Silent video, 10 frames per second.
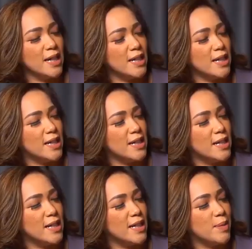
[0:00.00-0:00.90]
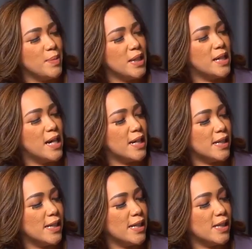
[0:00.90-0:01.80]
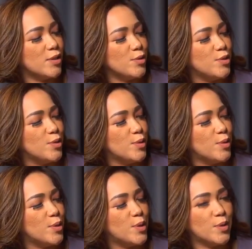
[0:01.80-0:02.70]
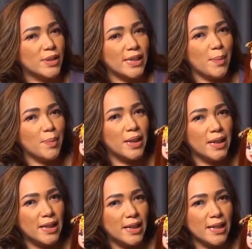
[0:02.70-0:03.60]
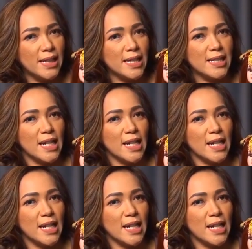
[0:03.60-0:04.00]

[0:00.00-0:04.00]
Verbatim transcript: uh, lebih dari tujuh look tap girl dan